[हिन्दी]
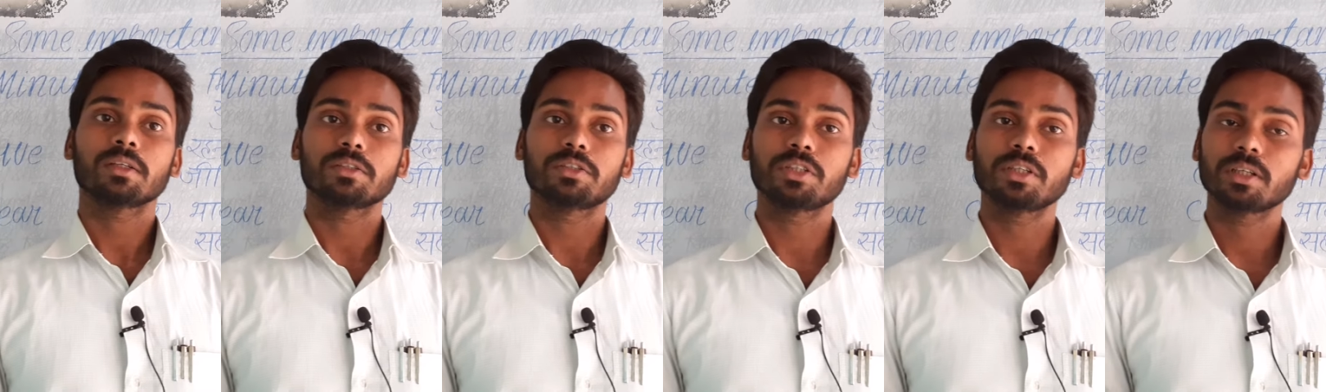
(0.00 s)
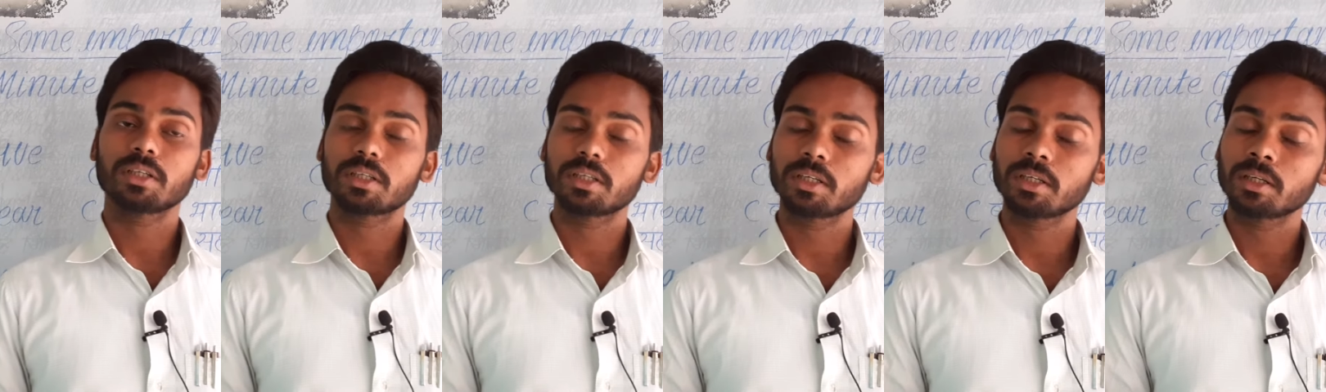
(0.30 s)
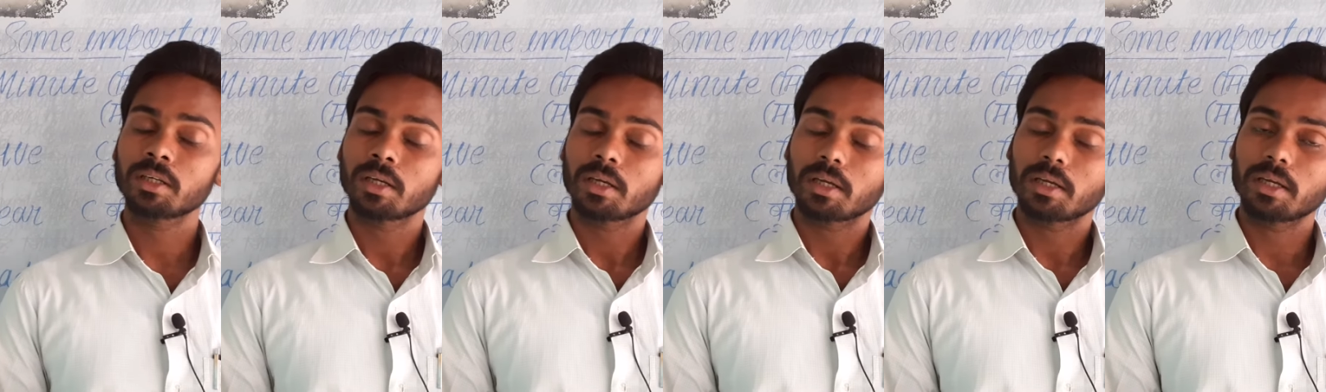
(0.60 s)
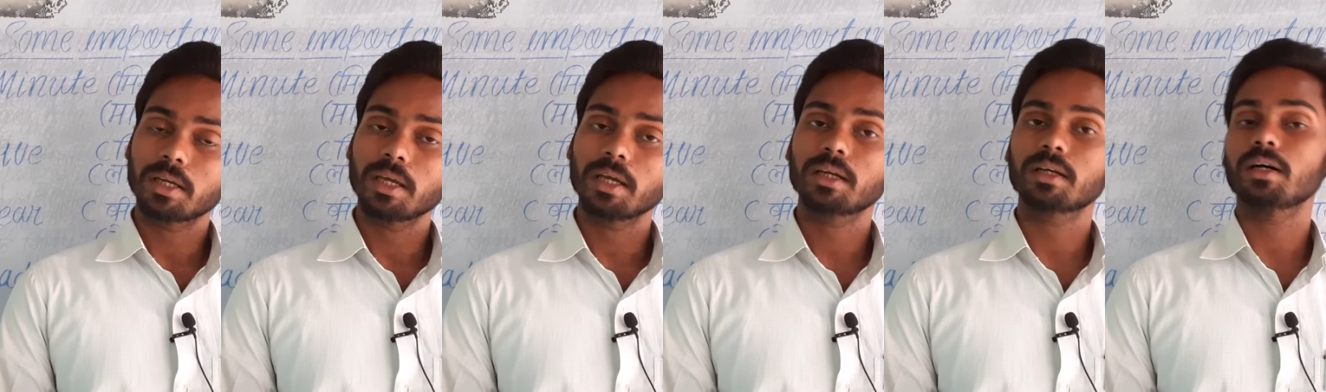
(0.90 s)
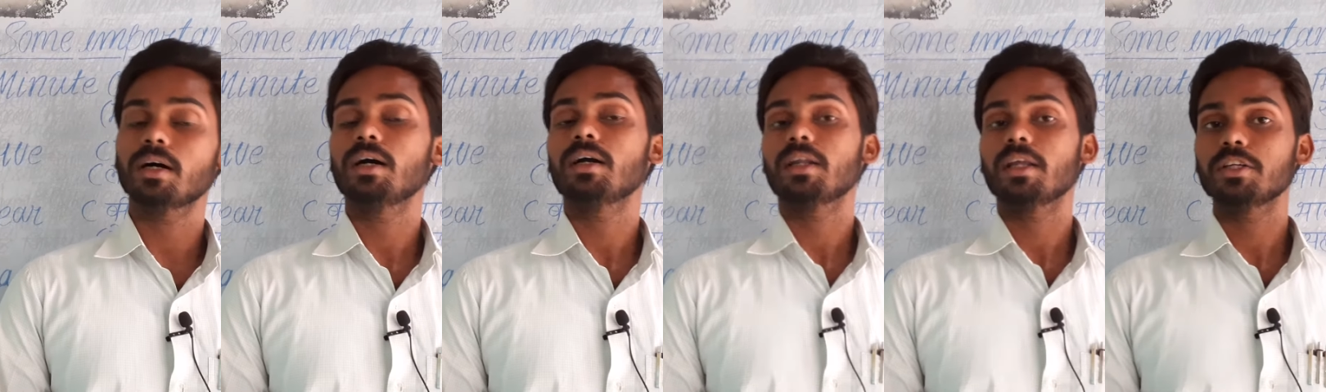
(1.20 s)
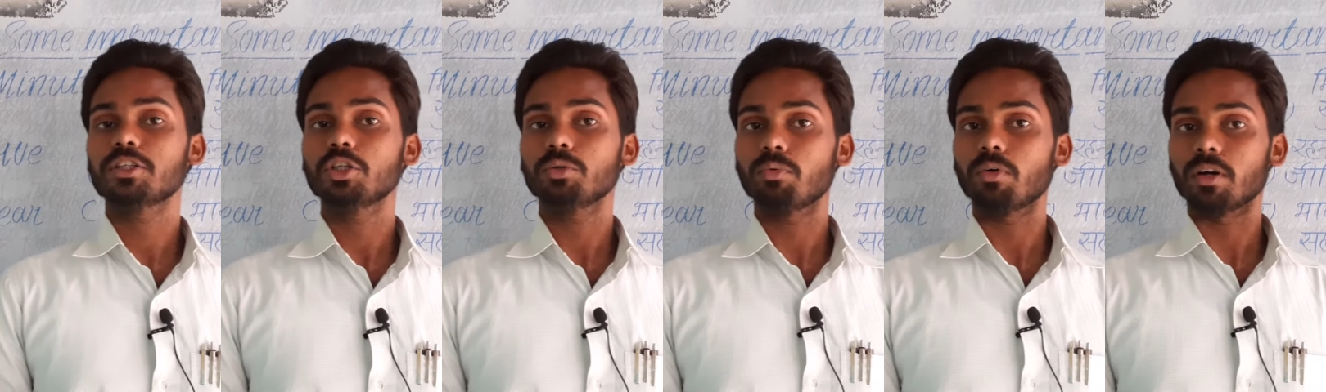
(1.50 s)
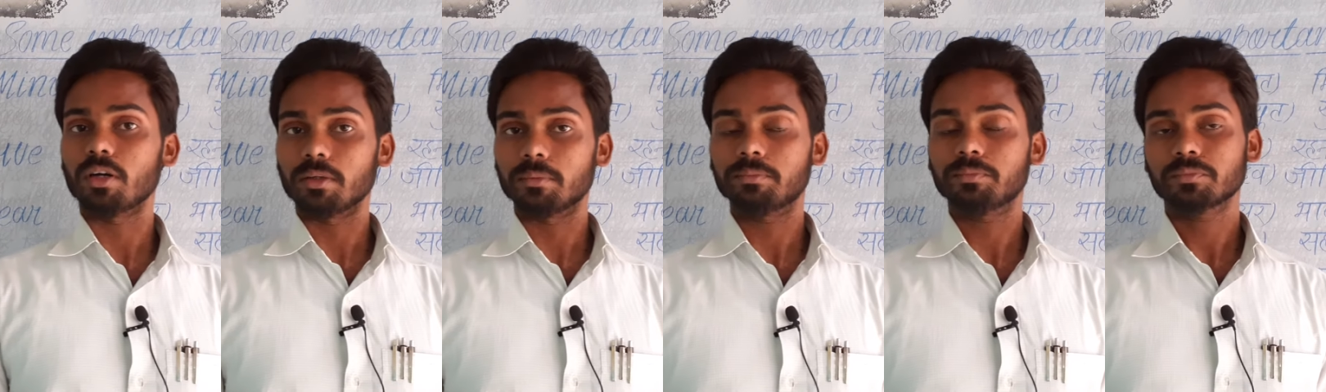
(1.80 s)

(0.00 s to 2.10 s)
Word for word: जिनकी एक अंग्रेजी वर्ड